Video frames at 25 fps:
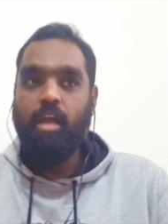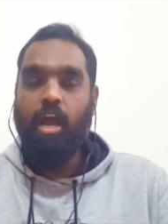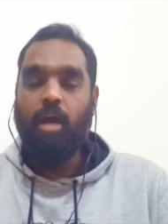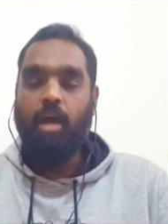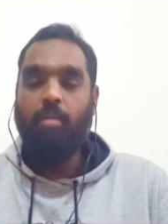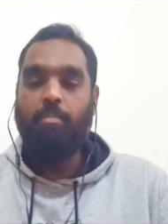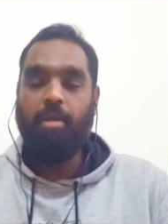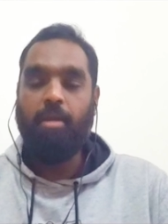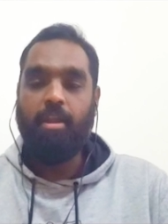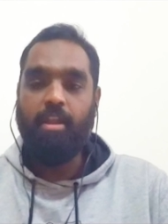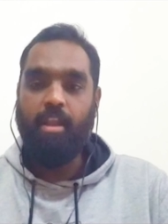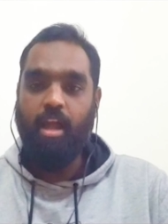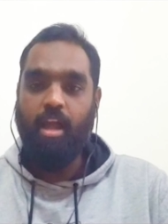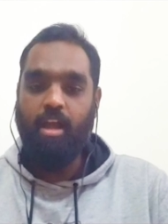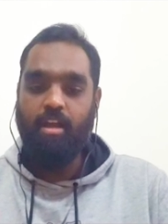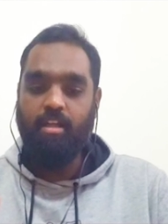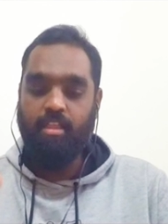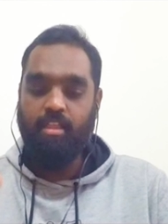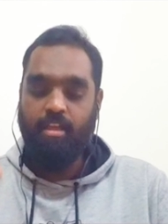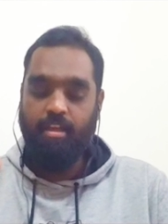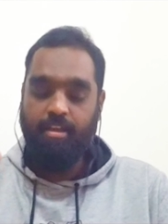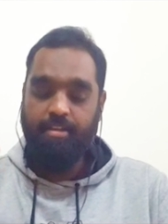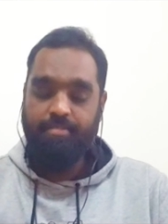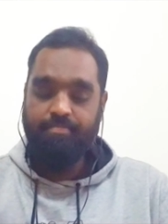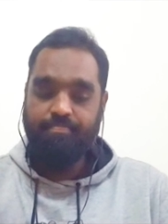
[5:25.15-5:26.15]
அப்ப என்ன
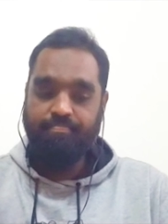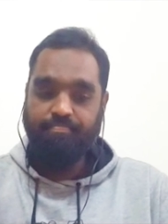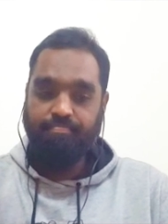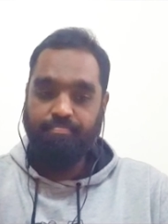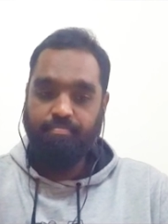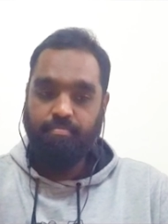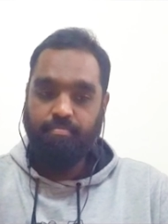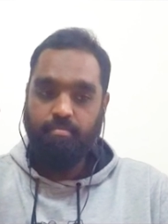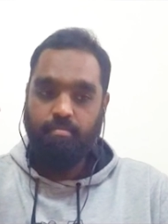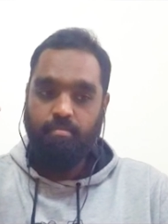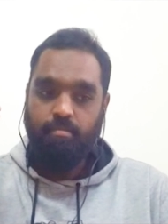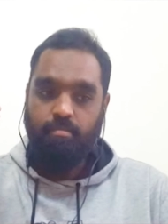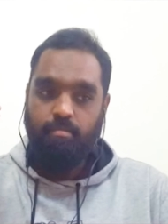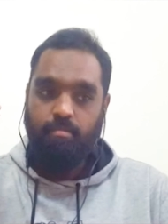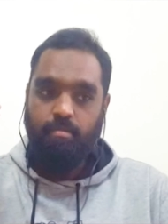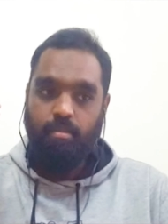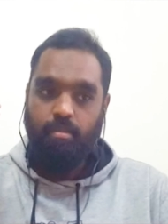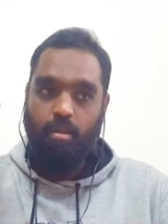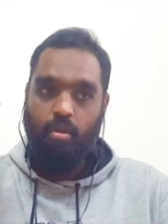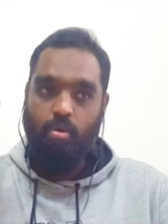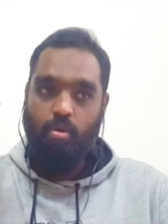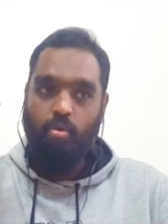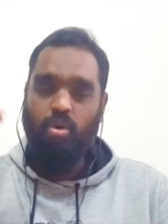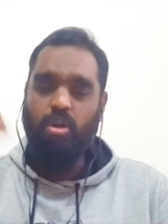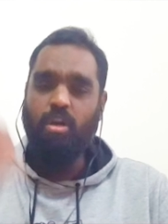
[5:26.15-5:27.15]
ஆகுது
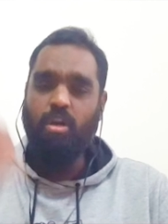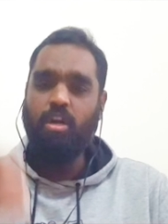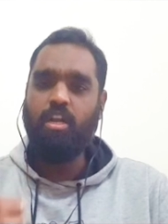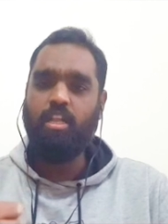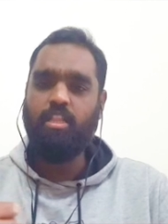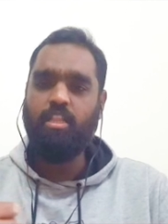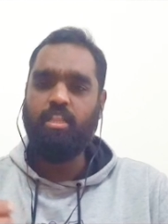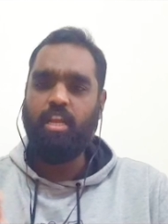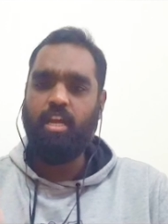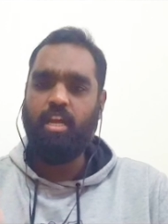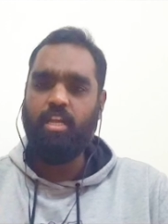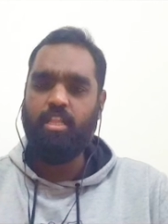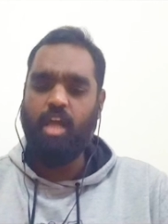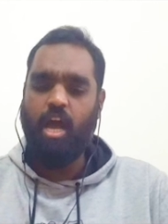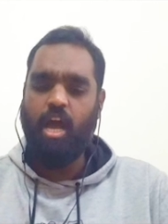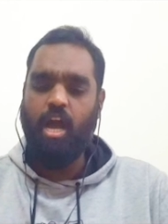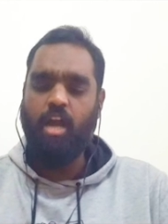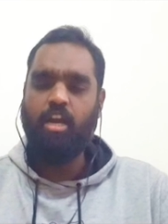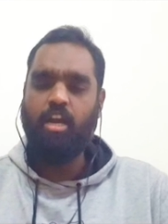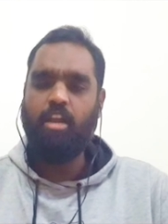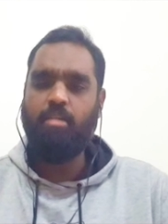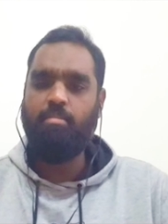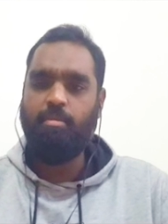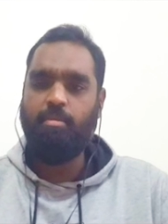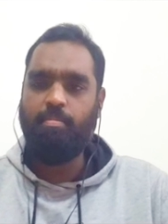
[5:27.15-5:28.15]
ஒரு கட்டத்துல இந்த
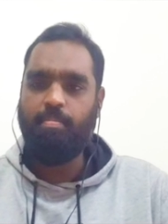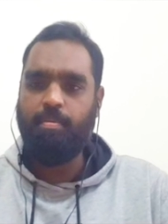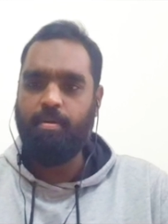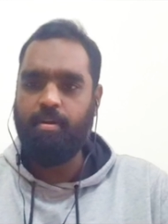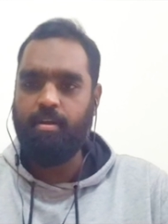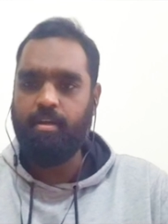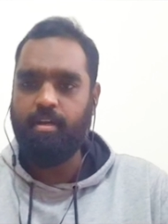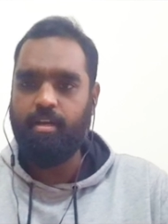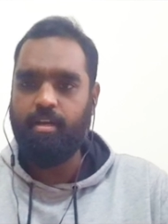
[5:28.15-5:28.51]
ஆக்கிரமிப்பு